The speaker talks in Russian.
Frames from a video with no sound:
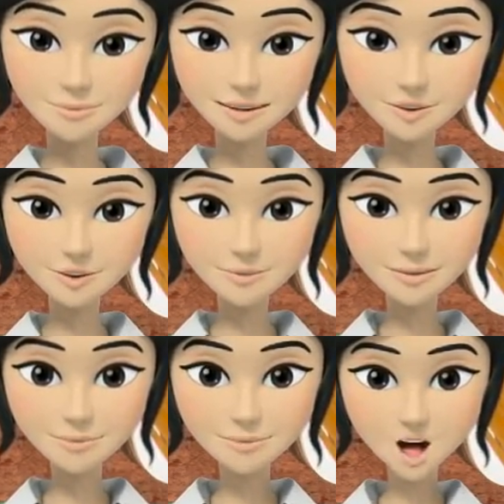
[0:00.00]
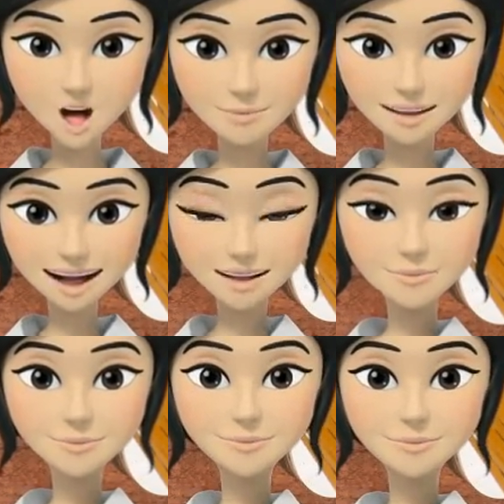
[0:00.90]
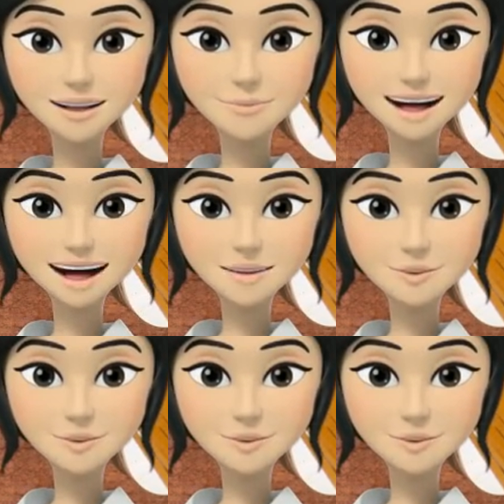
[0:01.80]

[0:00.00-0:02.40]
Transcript: Винегрет праздничный. Сегодня